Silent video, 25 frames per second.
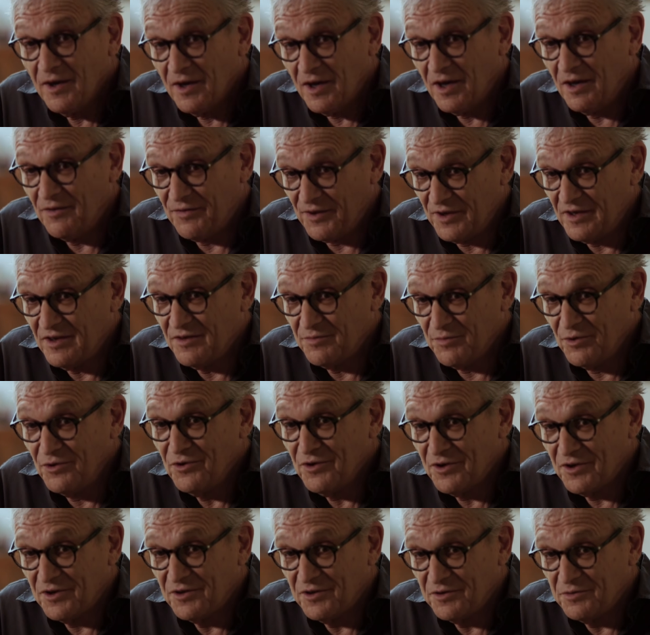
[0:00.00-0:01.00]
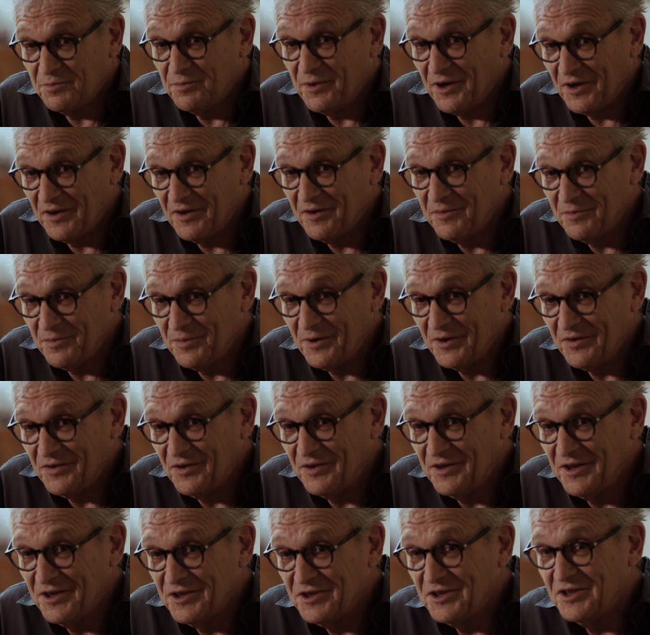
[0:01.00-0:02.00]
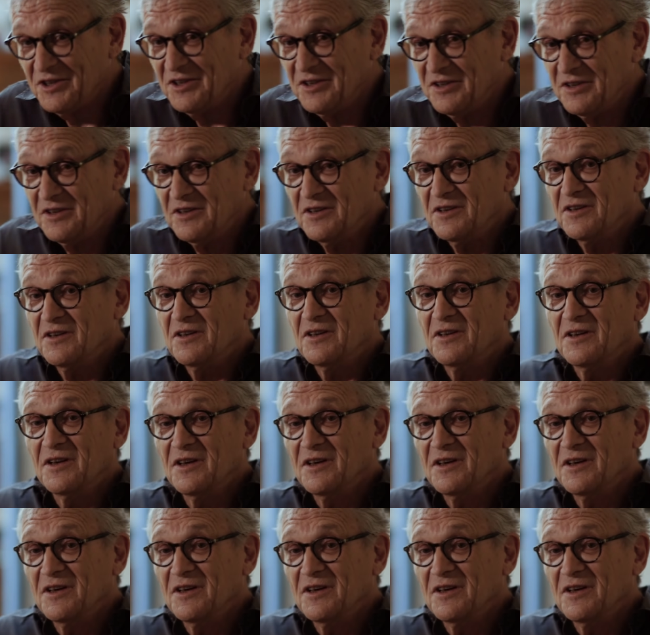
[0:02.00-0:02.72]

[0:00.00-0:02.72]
Effectivement, un, personnage qui